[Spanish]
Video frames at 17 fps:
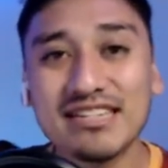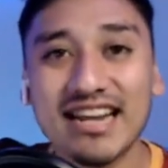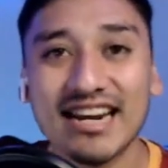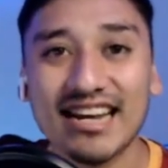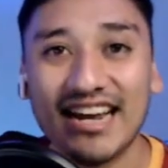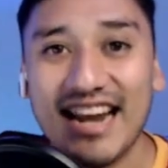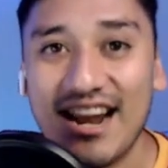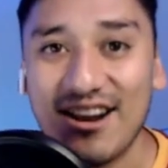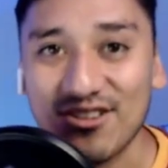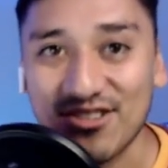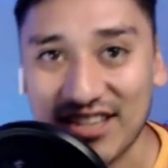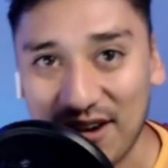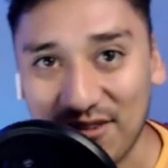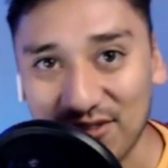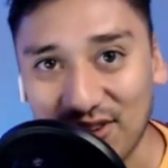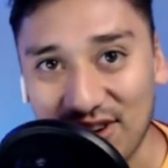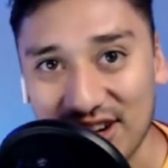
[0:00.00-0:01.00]
al canal los que
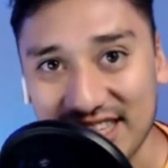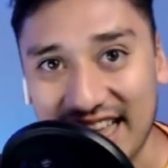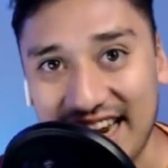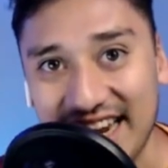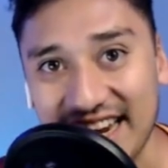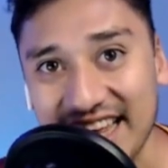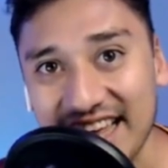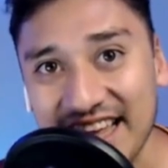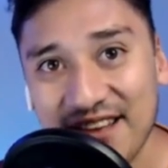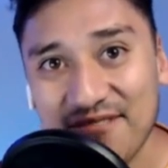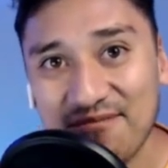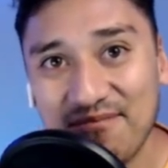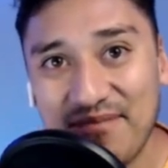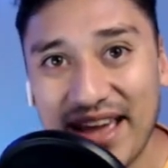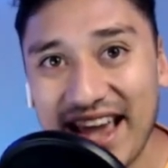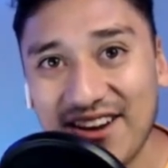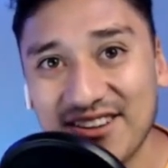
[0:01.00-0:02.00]
aún no lo están.
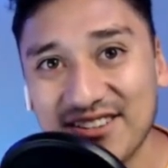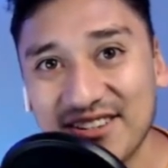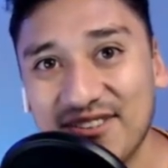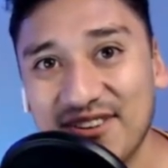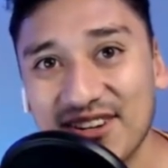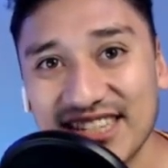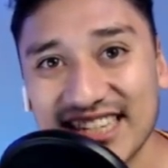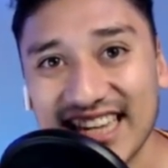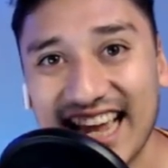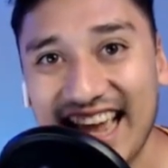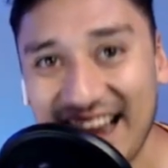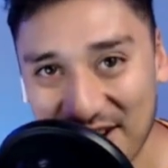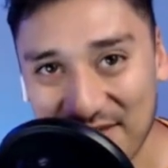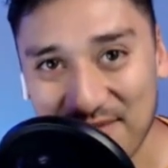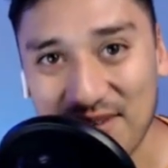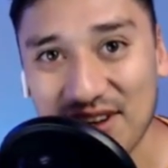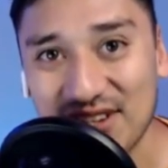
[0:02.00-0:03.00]
Venga, nos vemos en
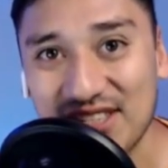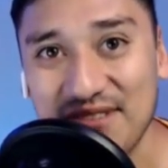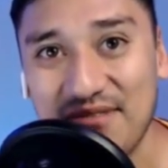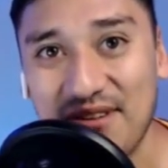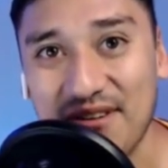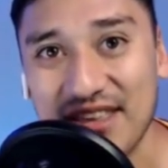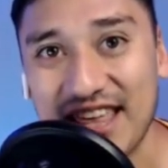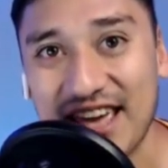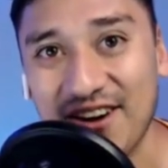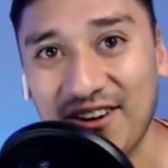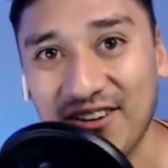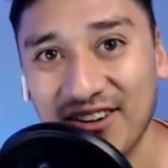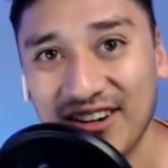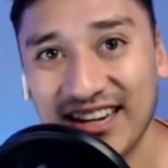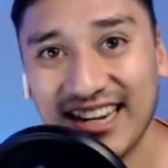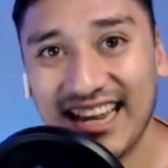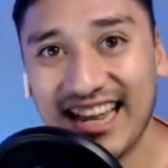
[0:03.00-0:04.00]
el próximo video.
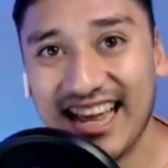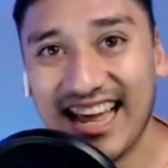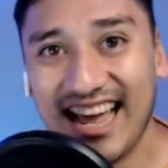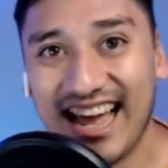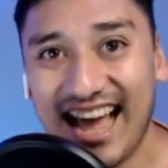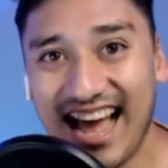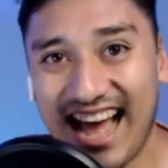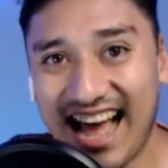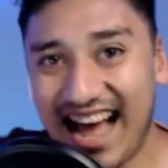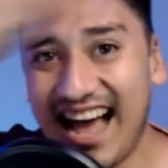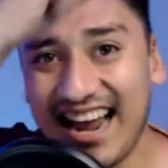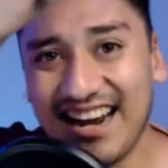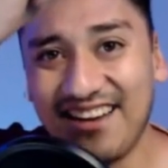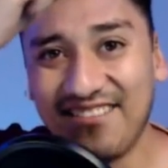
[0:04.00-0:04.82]
¡A la